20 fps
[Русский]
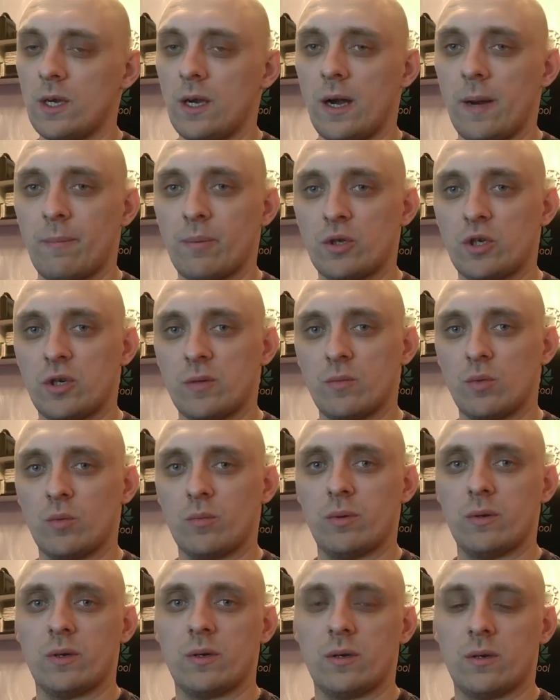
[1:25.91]
а почему
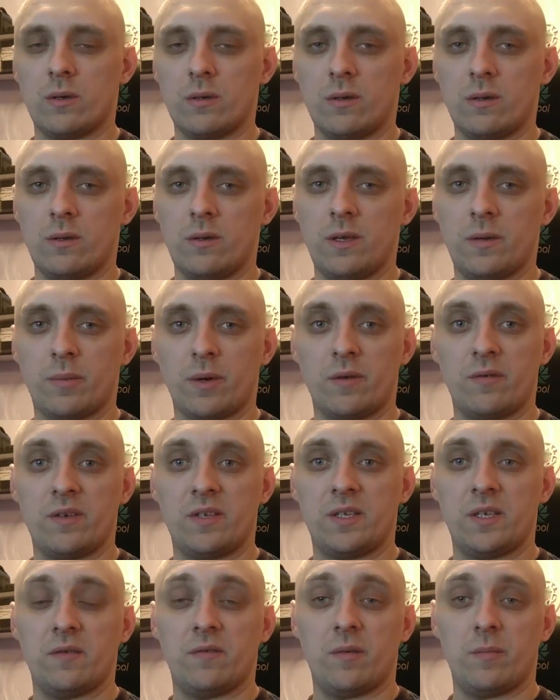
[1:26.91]
бы не
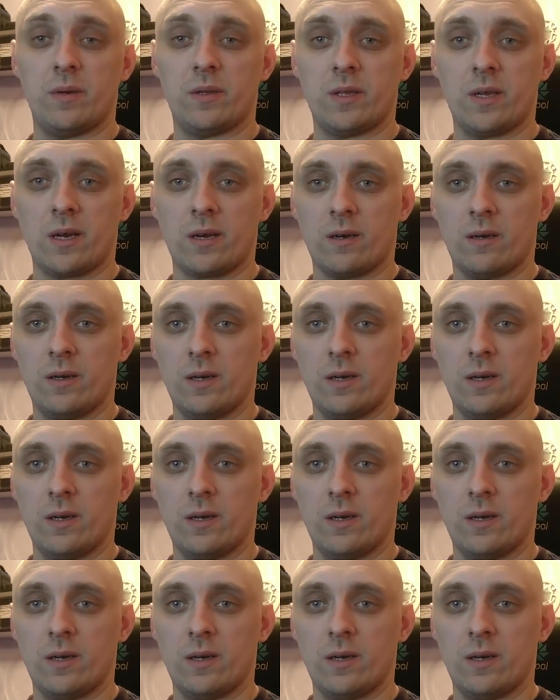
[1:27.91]
провести вебинар?